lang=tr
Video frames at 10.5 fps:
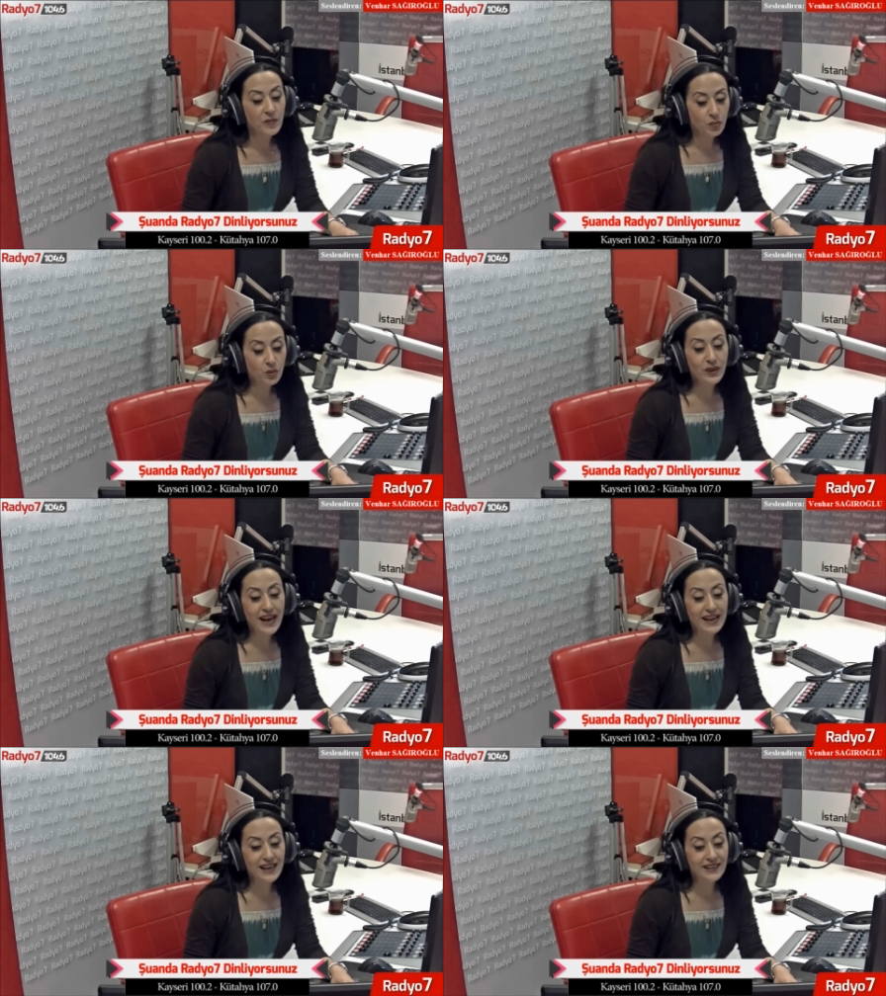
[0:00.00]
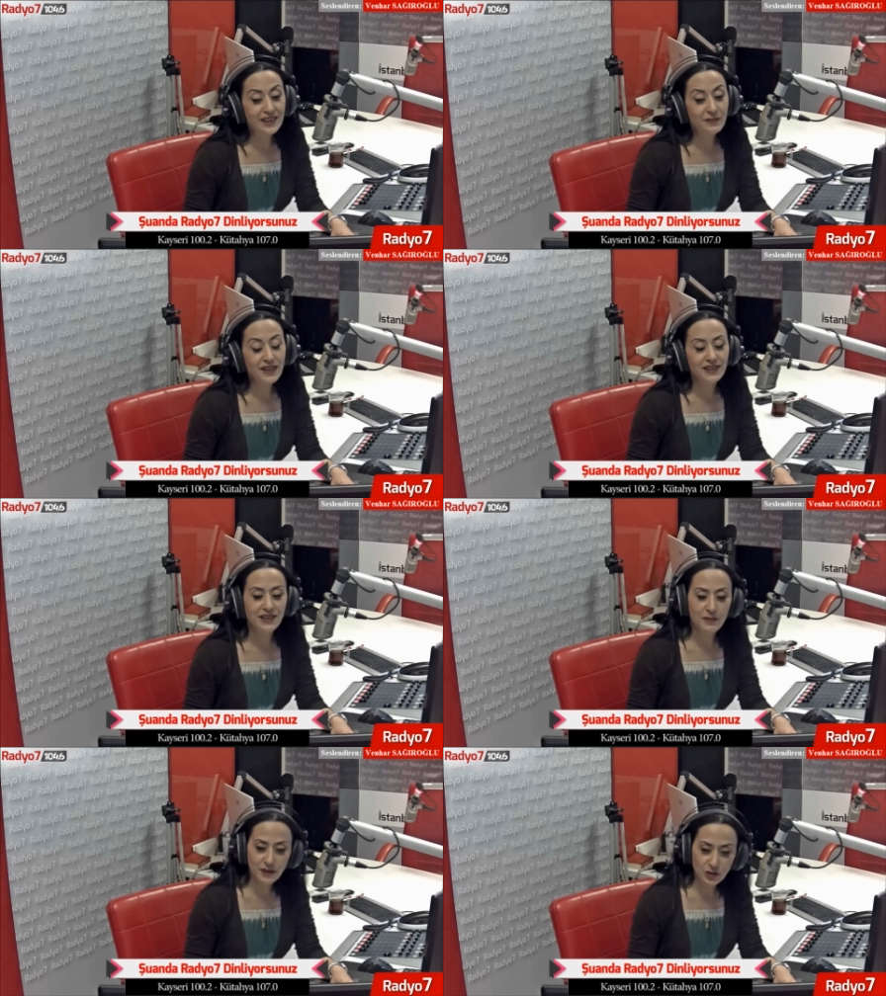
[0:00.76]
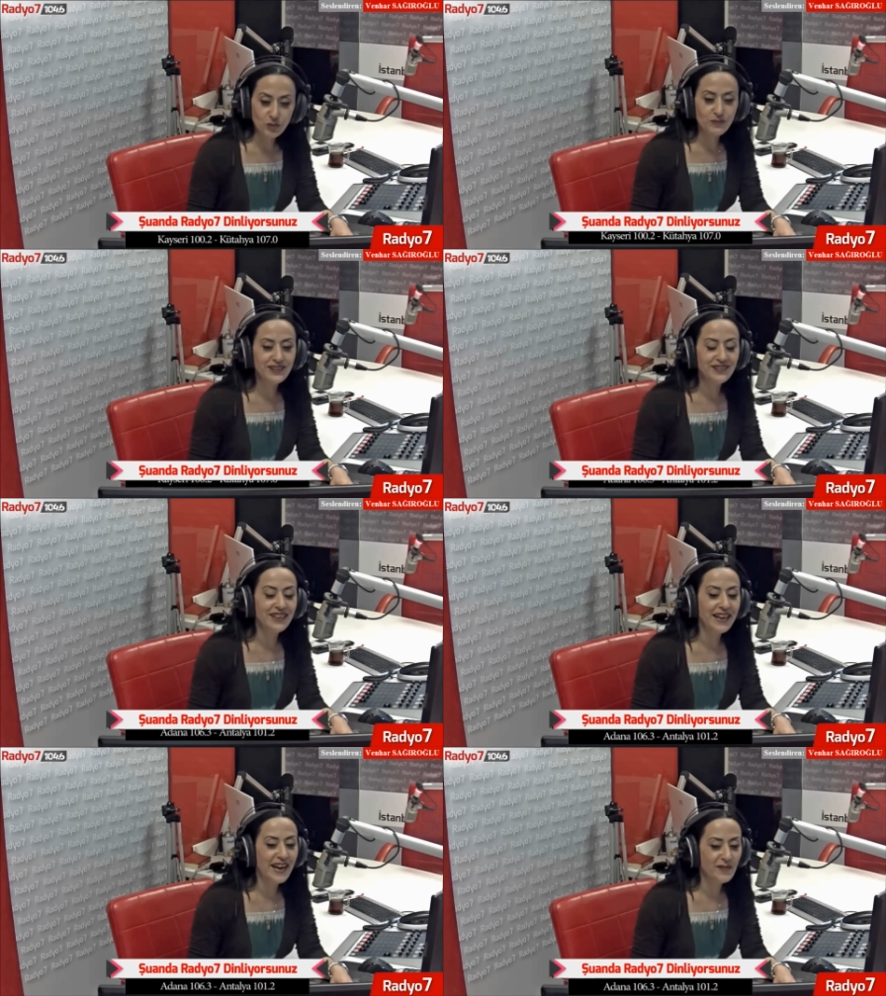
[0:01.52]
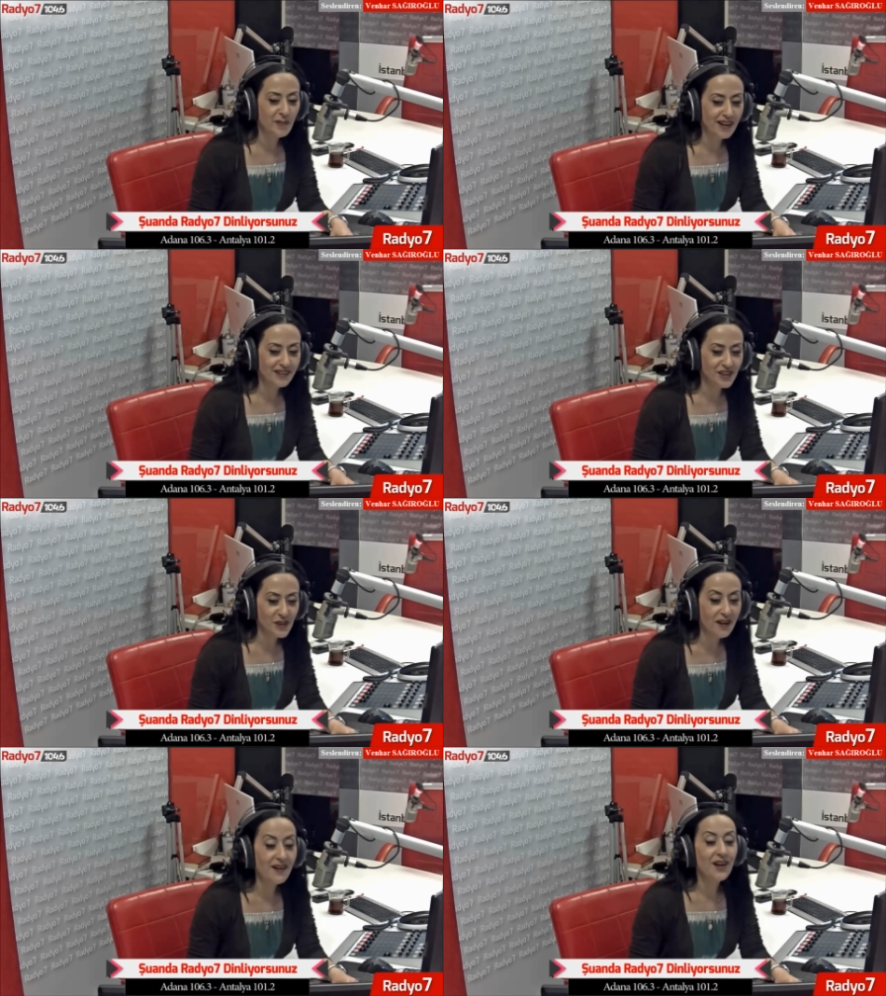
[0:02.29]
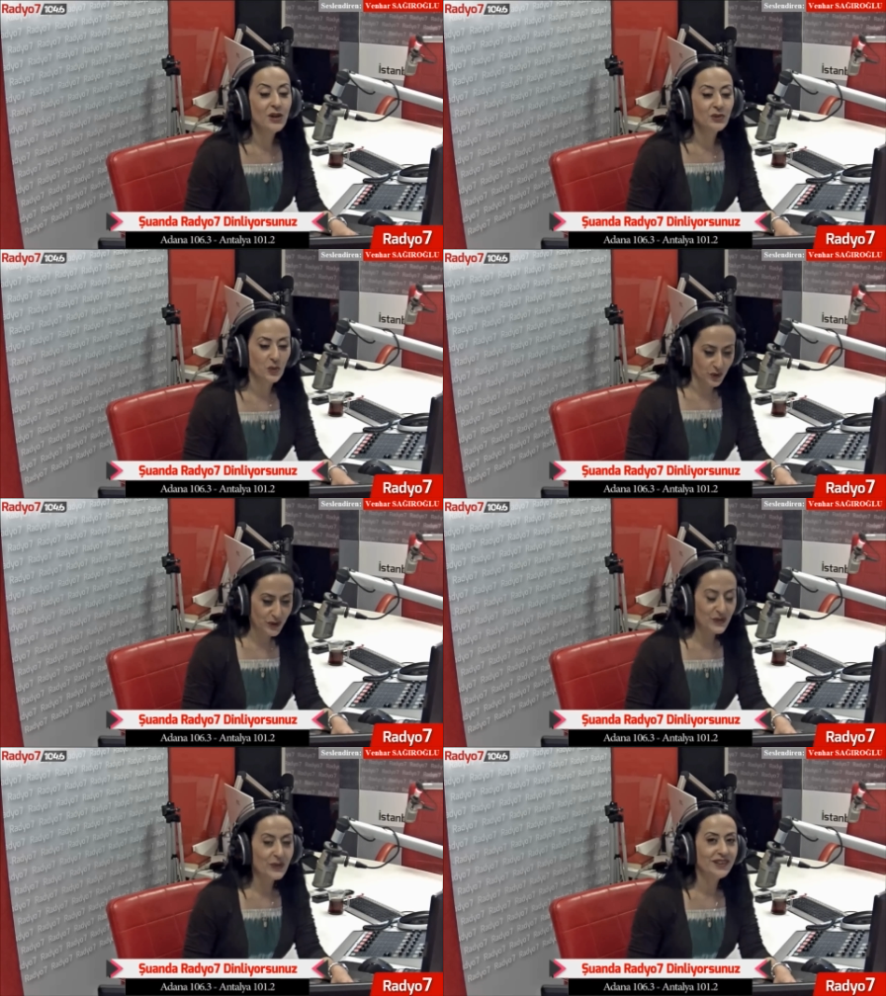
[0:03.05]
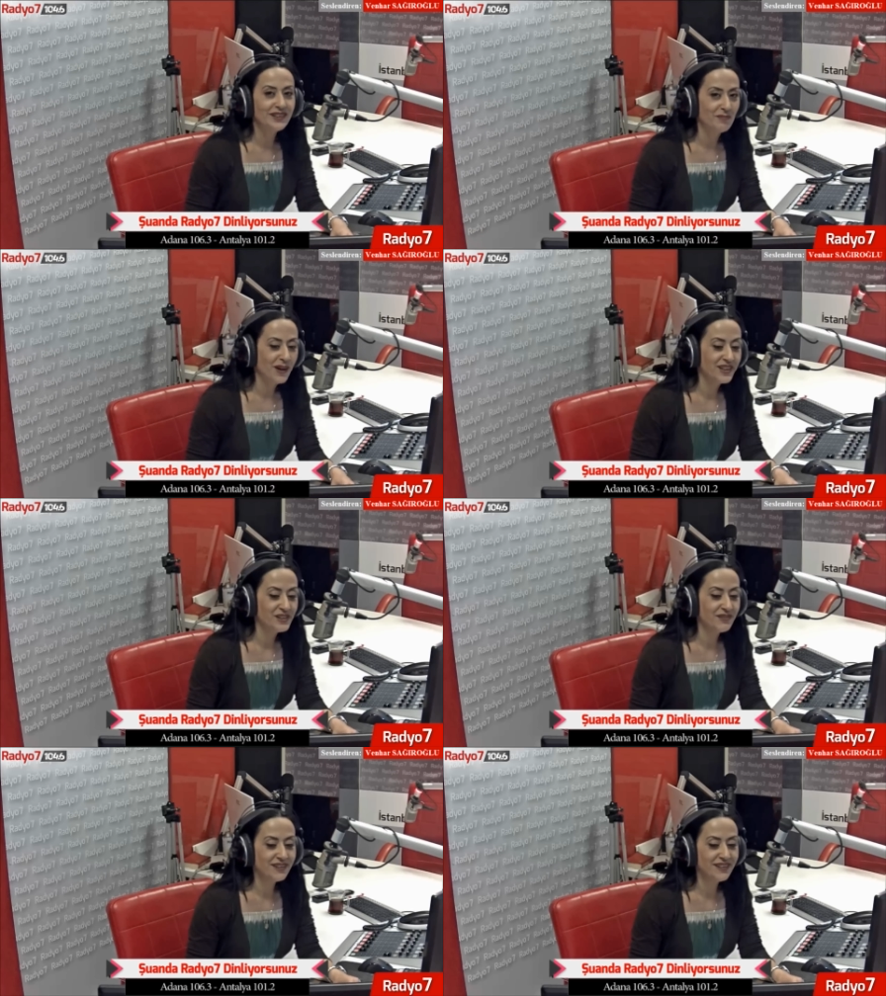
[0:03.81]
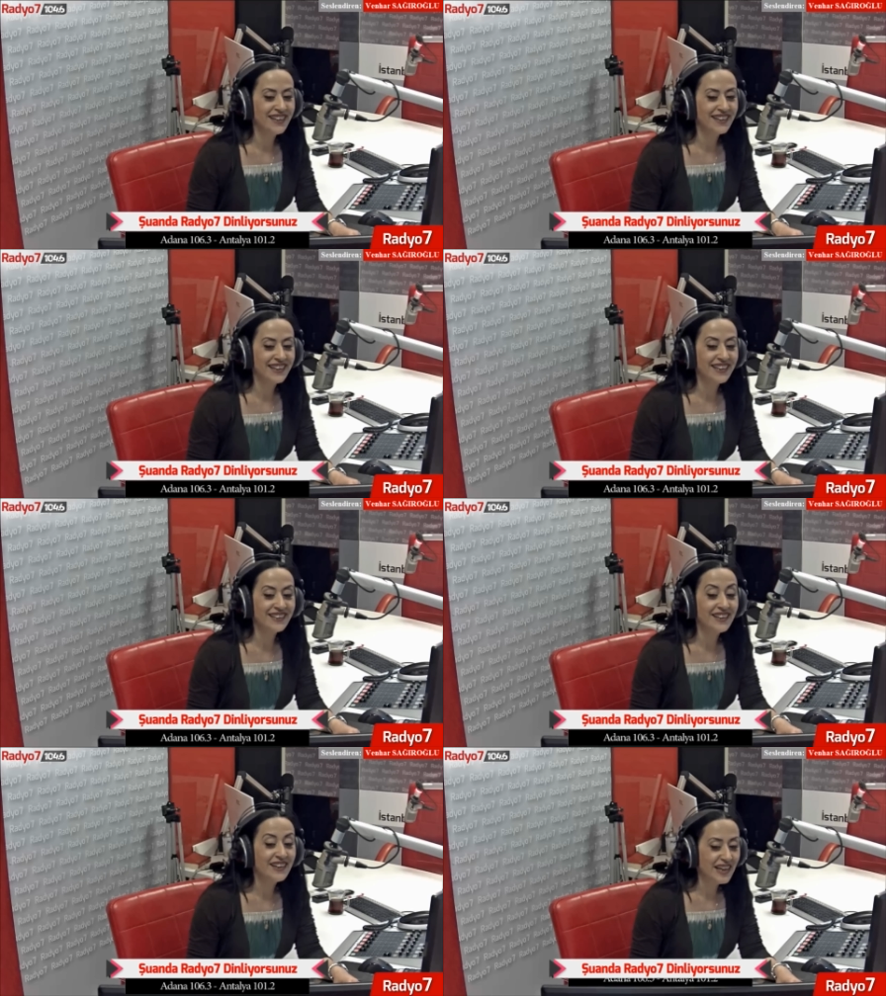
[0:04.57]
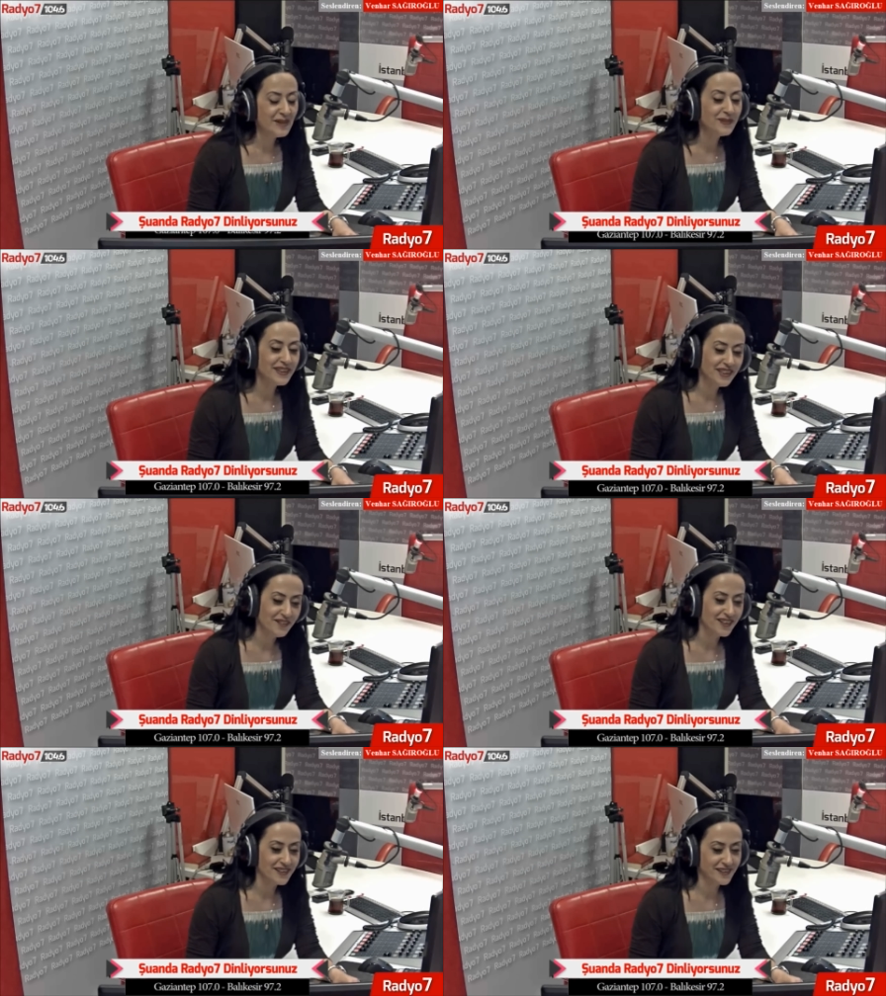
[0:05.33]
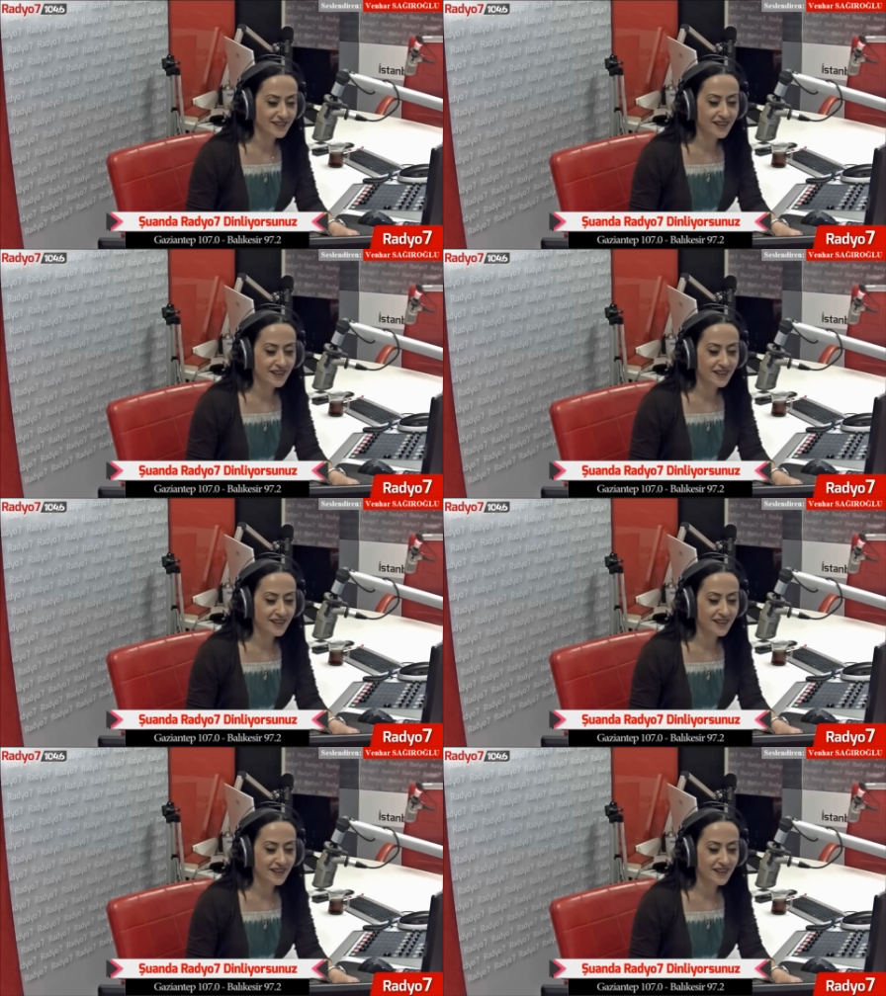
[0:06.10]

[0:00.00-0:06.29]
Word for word: Bu değerlendirmeyi tebessümle dinleyen padişah doğru söyledim bahçıvan diyerek emrini verir.